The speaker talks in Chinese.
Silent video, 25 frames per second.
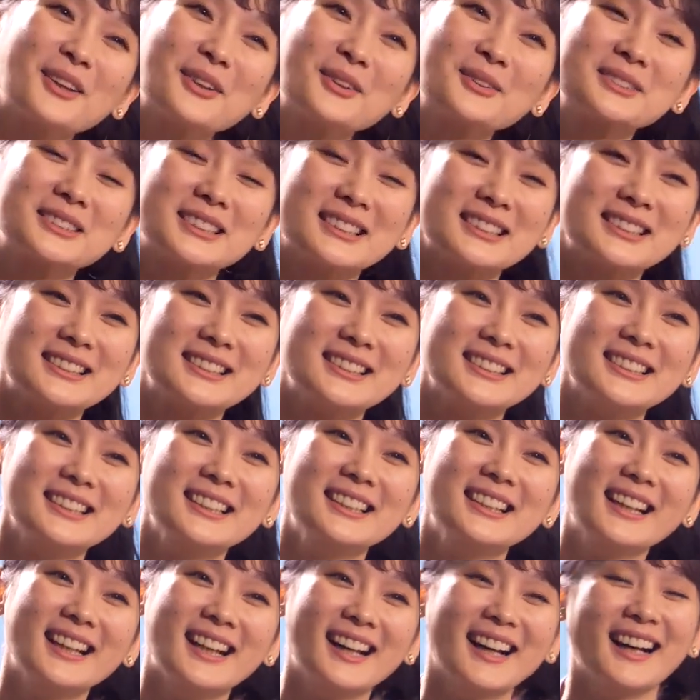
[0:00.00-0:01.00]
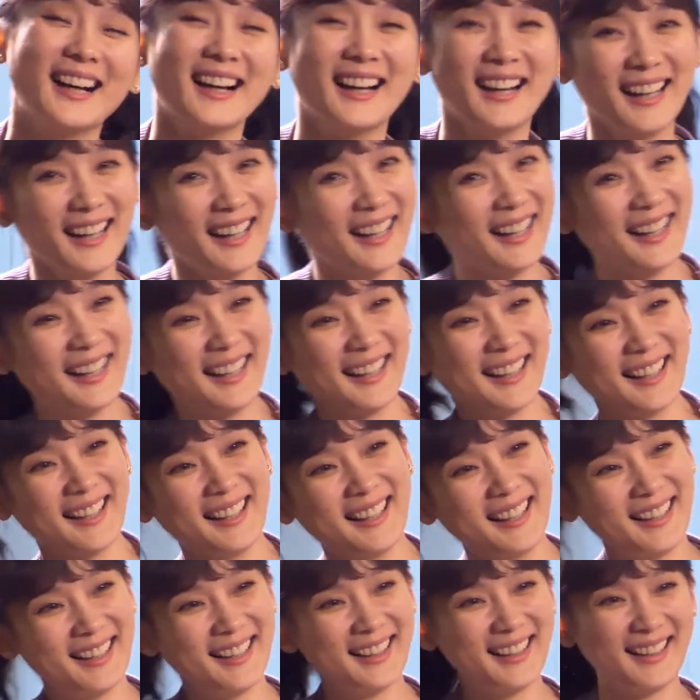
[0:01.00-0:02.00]
Q 几次？我没有 Q 你，
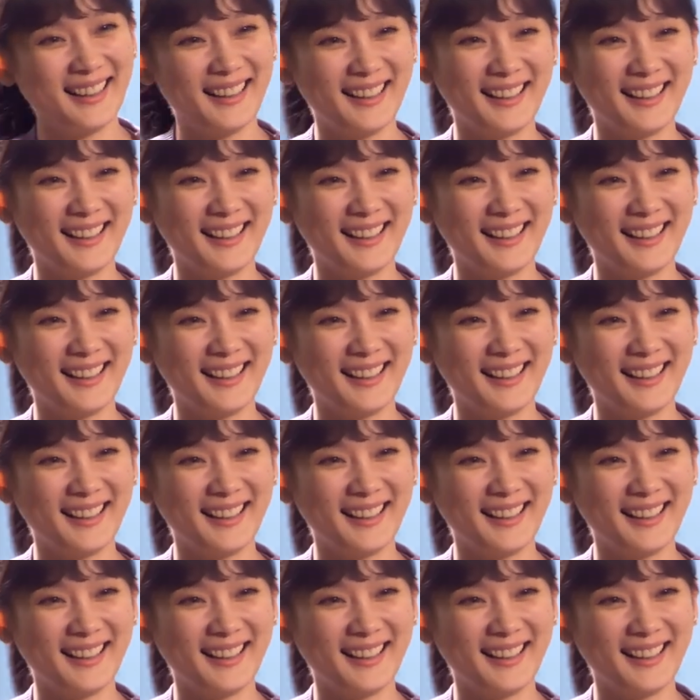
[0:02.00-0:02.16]
我没